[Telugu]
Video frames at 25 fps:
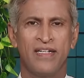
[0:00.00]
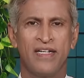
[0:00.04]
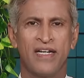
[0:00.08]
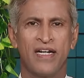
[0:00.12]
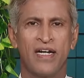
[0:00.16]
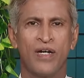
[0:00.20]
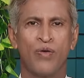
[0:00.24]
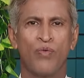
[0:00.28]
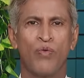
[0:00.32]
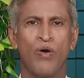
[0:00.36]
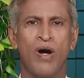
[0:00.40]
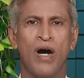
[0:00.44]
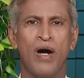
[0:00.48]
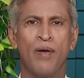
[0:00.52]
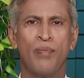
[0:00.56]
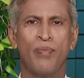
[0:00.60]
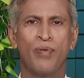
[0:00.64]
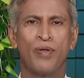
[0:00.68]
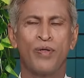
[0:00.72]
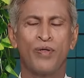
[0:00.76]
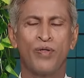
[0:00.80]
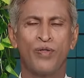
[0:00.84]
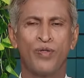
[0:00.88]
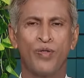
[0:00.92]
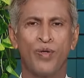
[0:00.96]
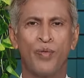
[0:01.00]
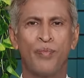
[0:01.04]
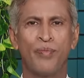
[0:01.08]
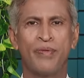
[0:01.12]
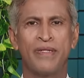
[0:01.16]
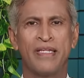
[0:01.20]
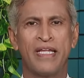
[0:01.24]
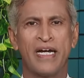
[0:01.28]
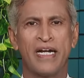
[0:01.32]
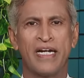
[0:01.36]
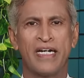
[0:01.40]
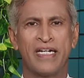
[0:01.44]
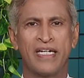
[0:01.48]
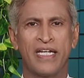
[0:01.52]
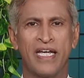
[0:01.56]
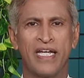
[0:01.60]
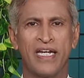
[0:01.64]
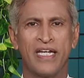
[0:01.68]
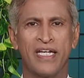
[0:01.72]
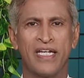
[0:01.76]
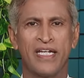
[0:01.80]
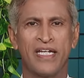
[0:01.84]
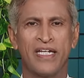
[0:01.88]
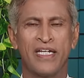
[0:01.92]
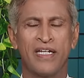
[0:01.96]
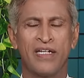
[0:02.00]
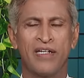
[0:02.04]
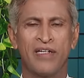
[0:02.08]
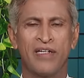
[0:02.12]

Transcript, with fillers: ఇక వాపులు నొప్పి తగ్గటానికి